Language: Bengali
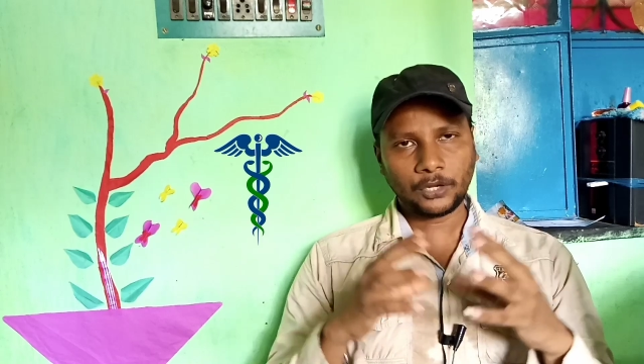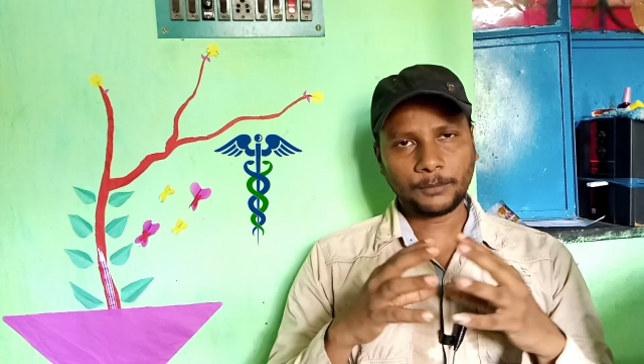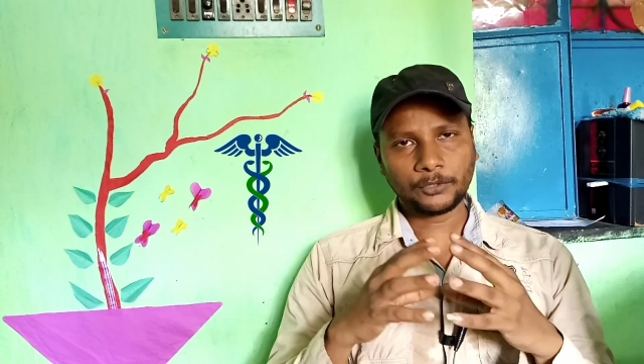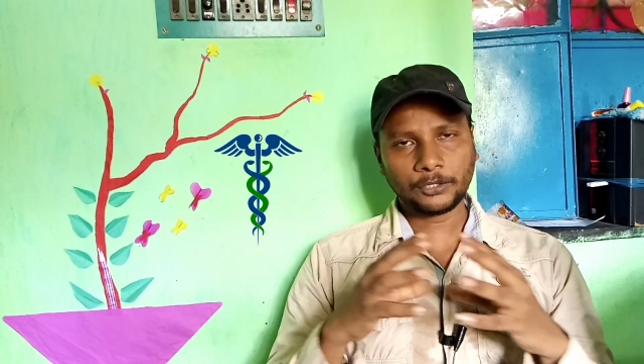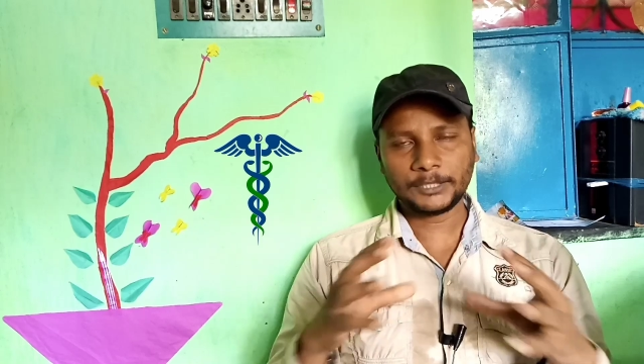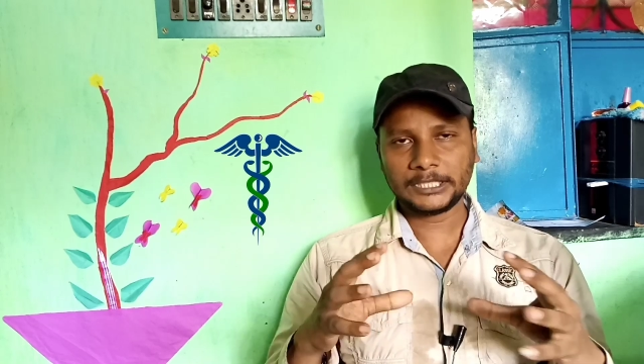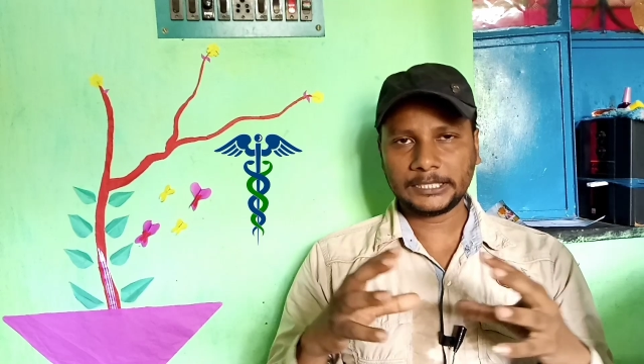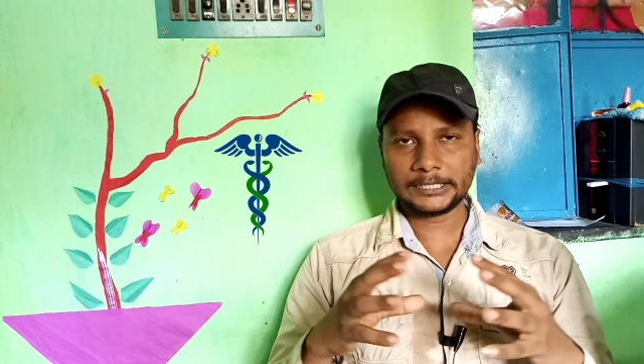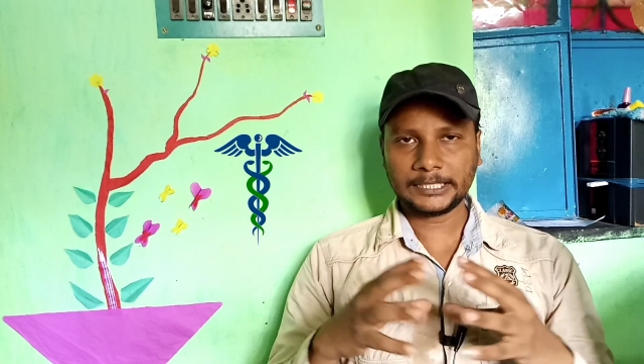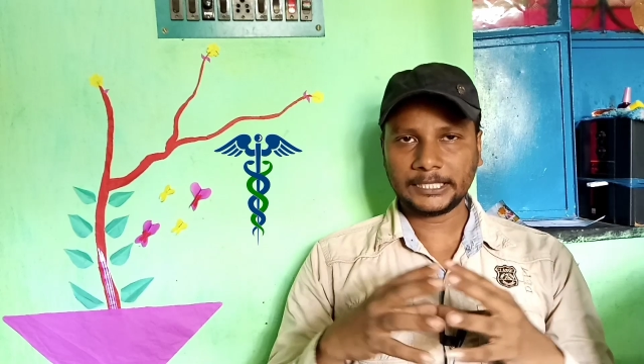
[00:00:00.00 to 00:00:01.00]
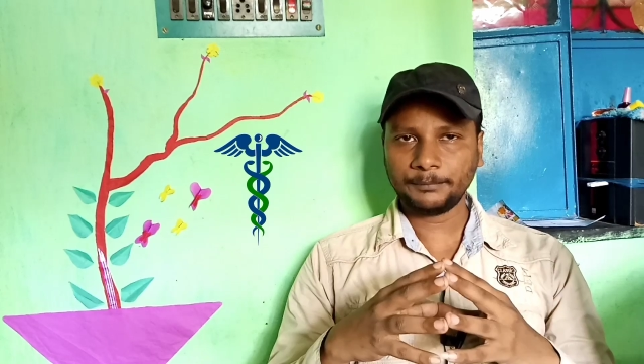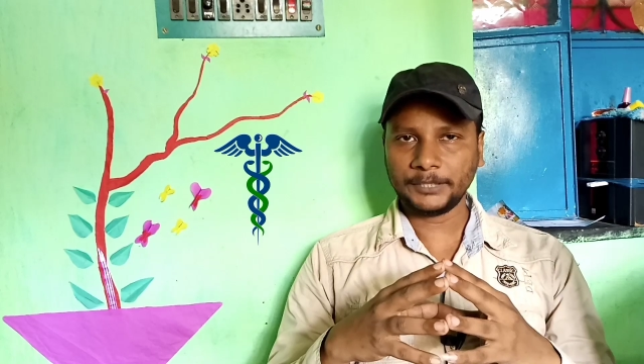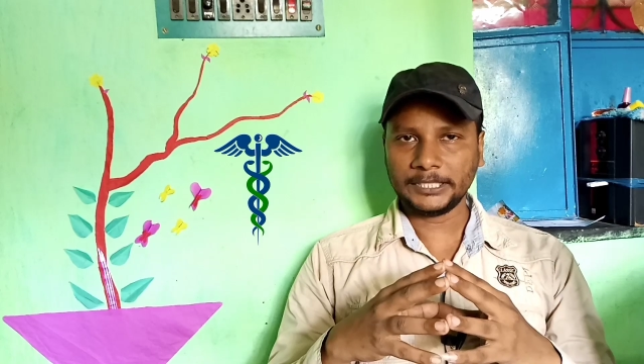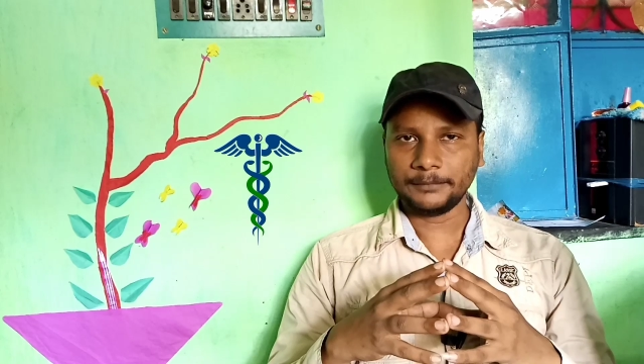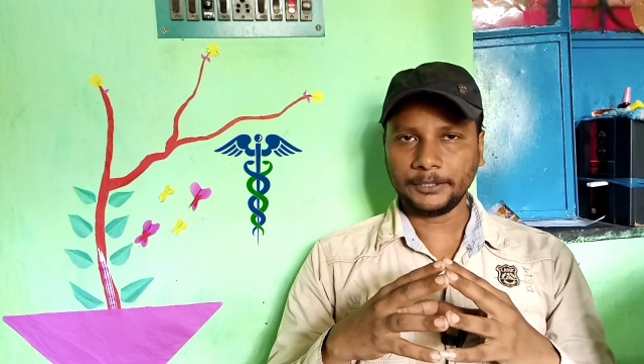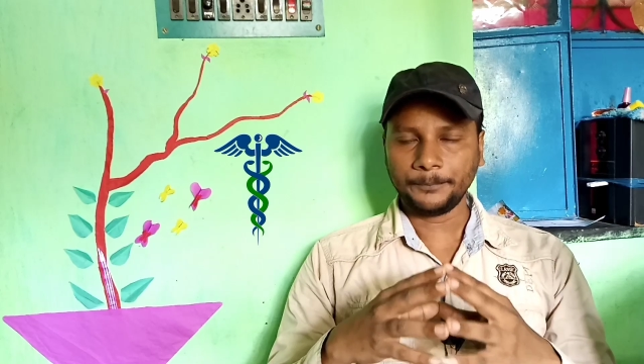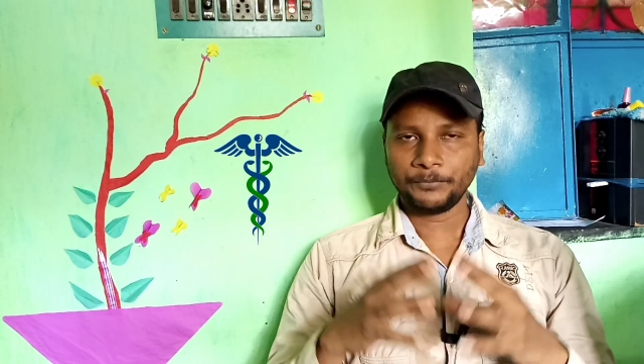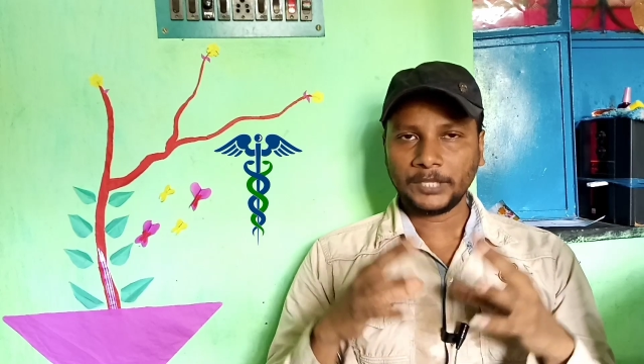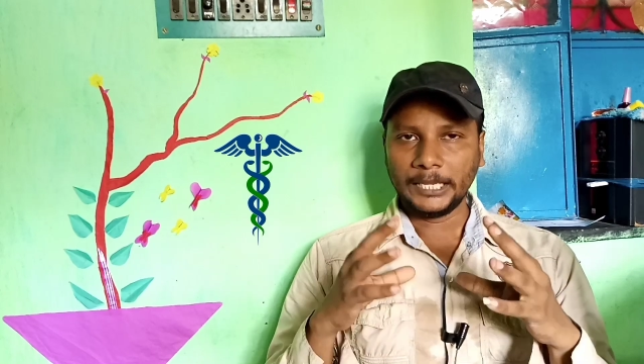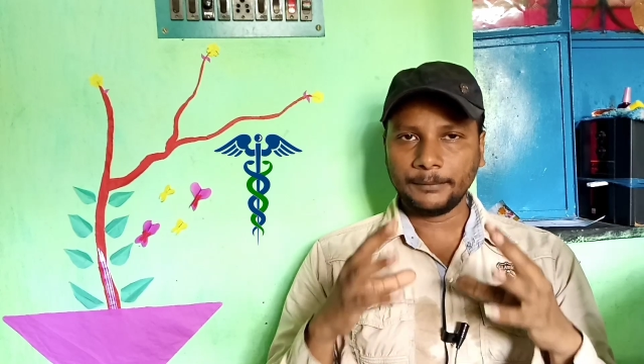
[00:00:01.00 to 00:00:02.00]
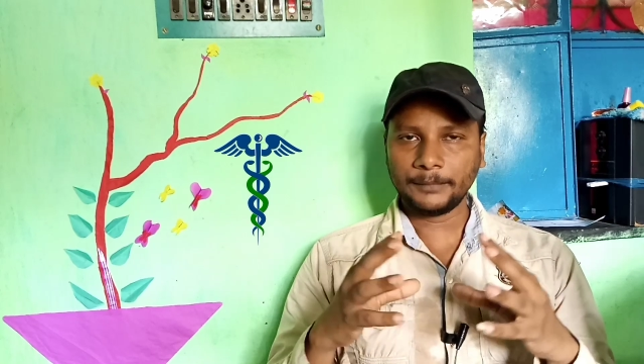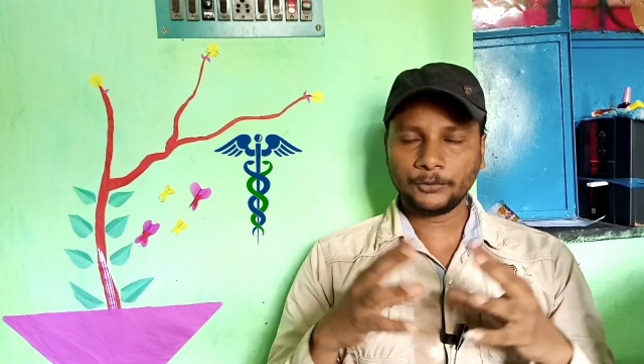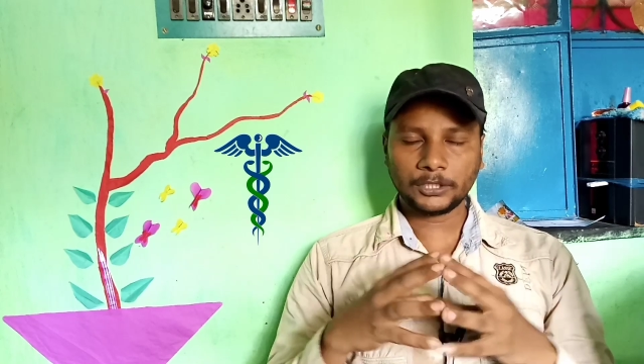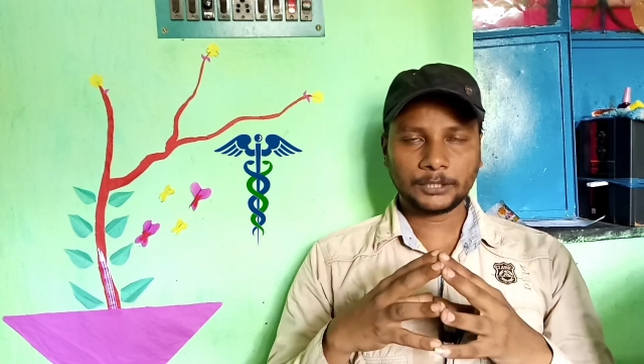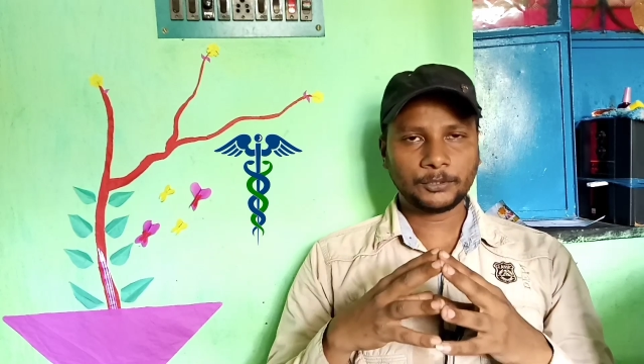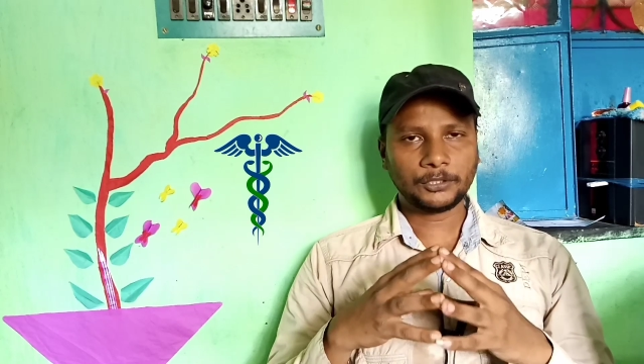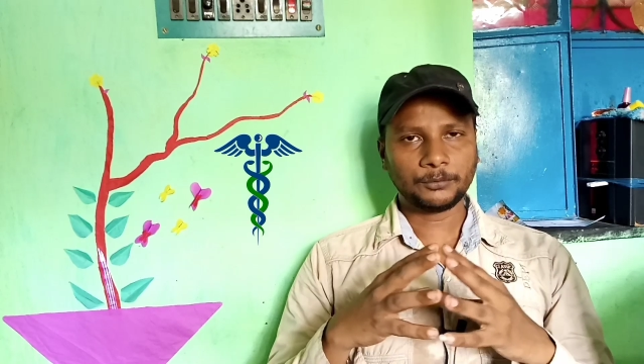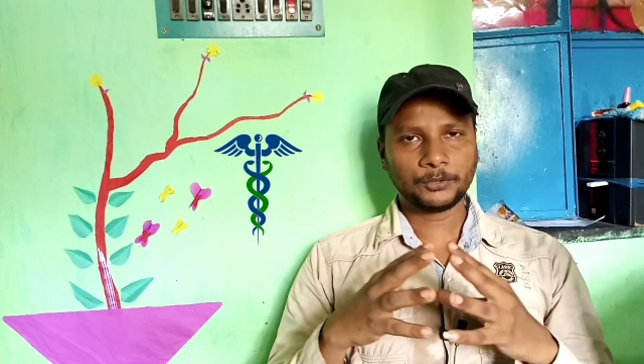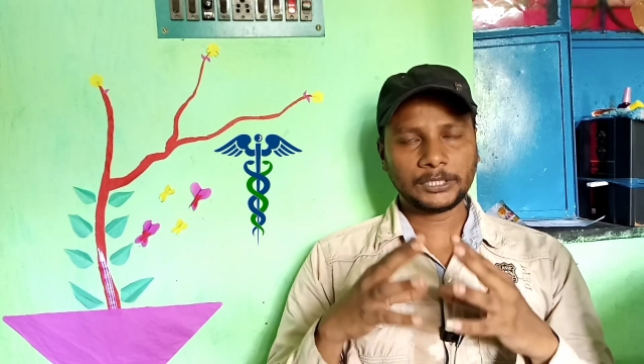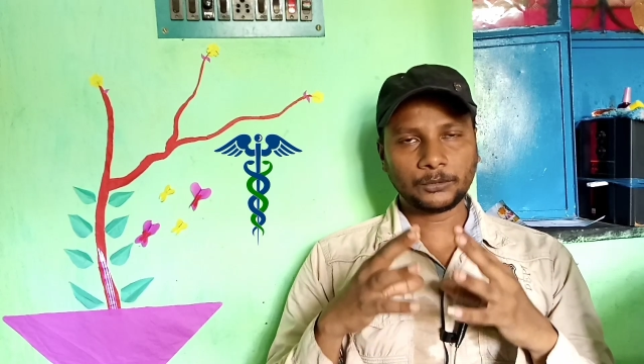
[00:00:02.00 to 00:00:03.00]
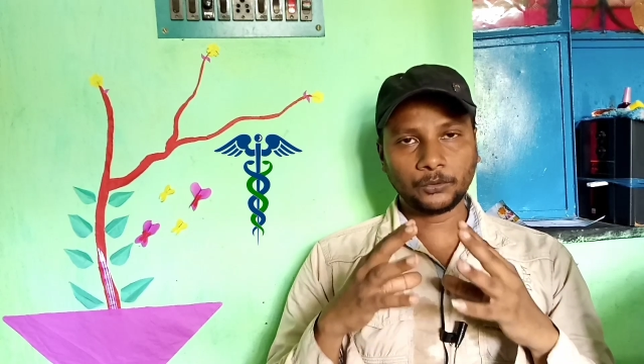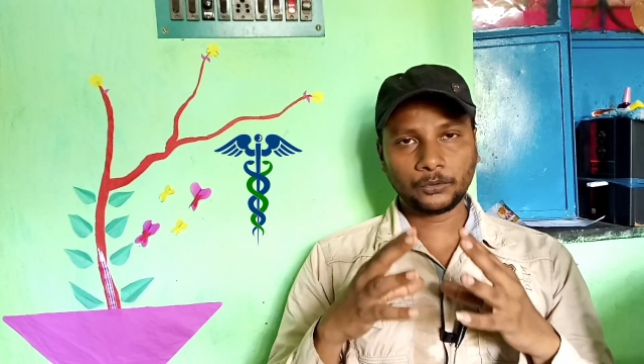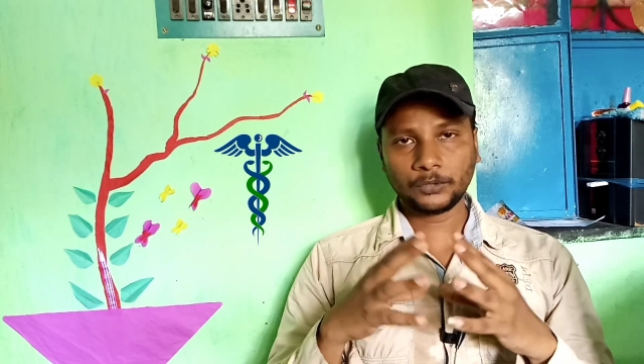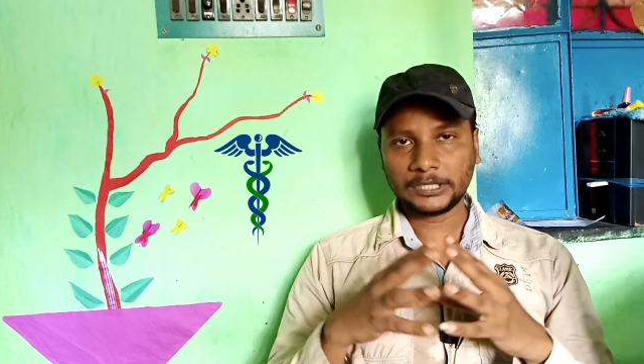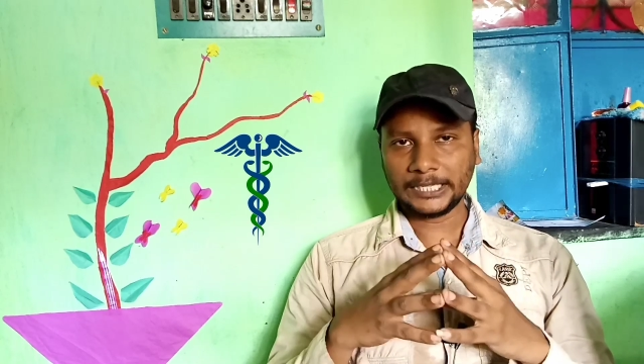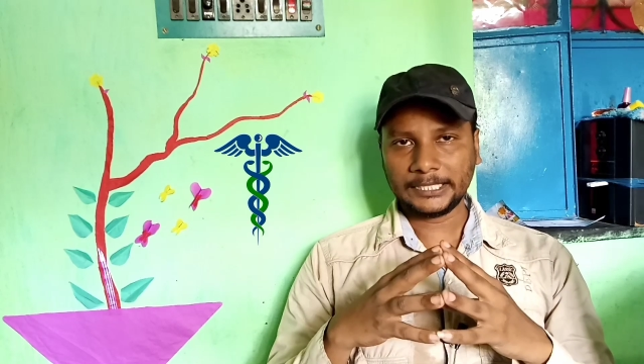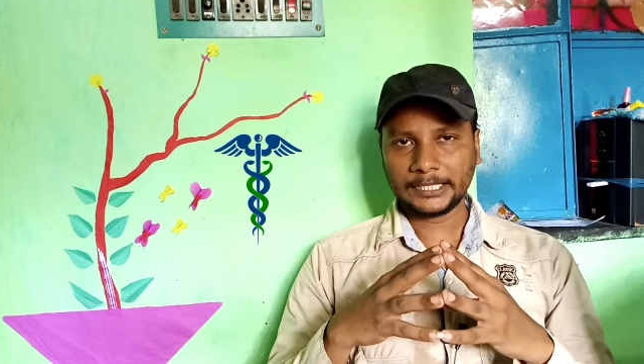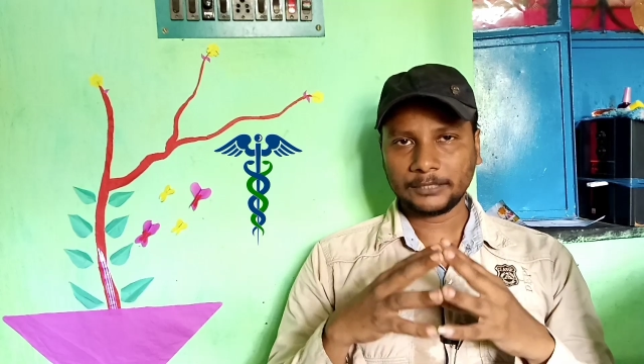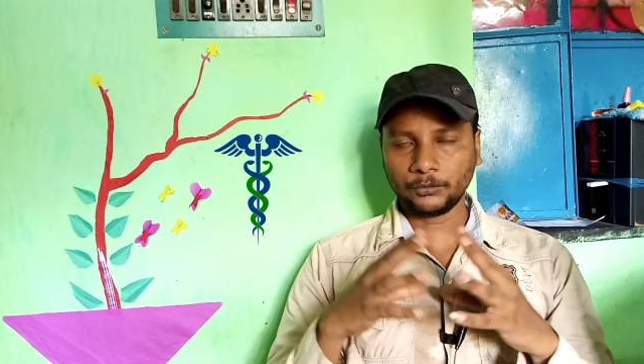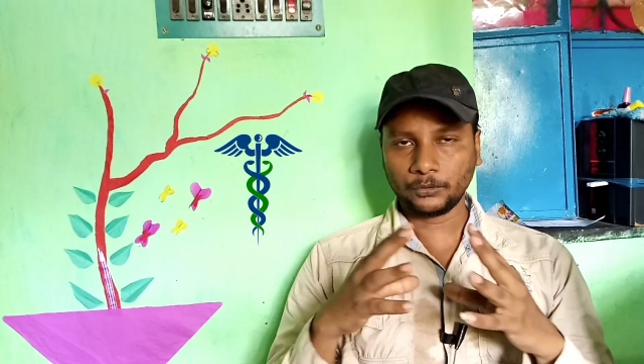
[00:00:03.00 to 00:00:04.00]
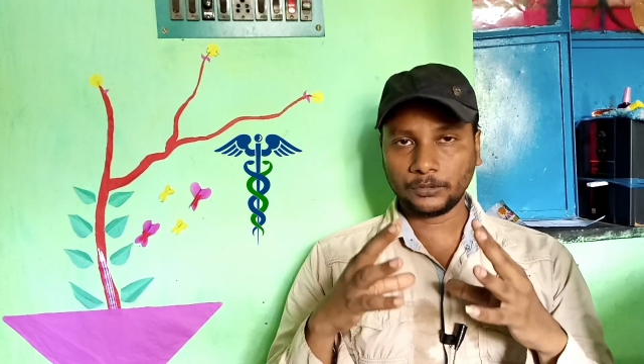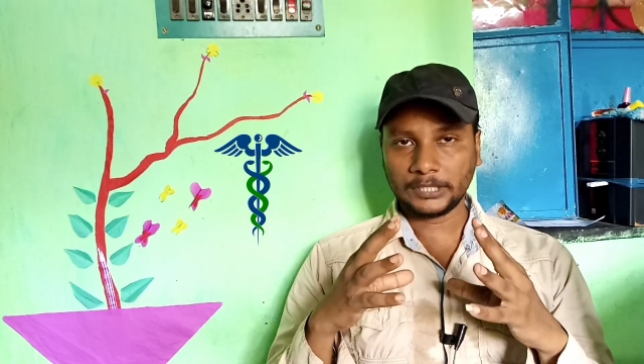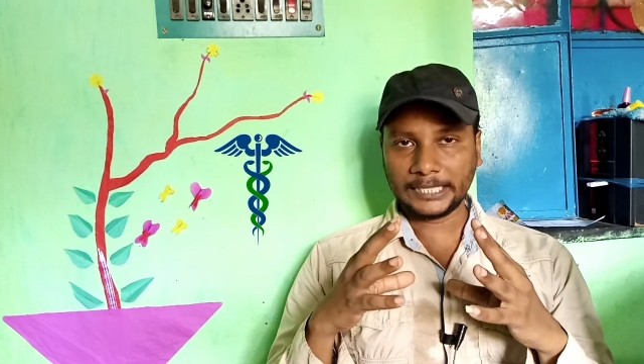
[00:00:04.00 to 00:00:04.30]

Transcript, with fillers: সব রকমের চিকিৎসা এখানে পেয়ে যাবেন এবার আমি কথা বলে নেবো যে কোন কোন জায়গা কোন কোন